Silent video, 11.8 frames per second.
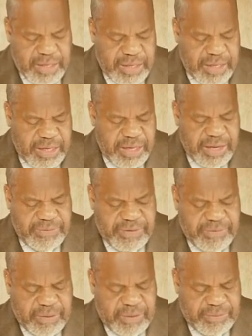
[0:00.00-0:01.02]
il est
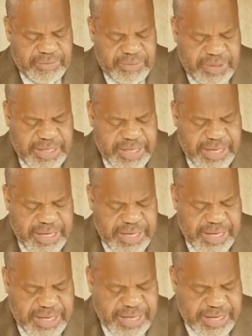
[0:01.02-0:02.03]
vivant, il
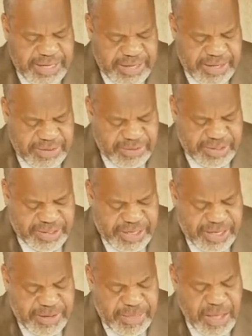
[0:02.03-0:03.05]
est euh,
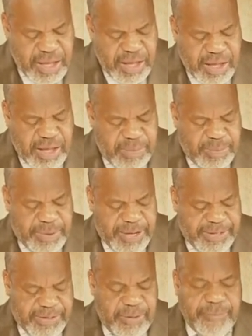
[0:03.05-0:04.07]
aussi est
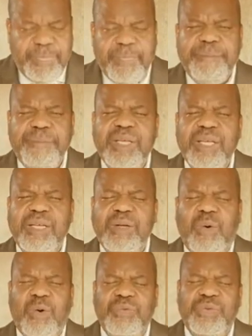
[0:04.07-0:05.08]
présent. Il
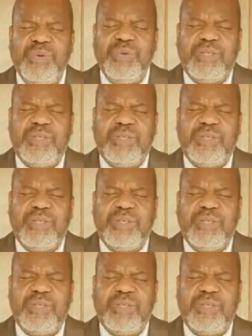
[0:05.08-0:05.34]
conduit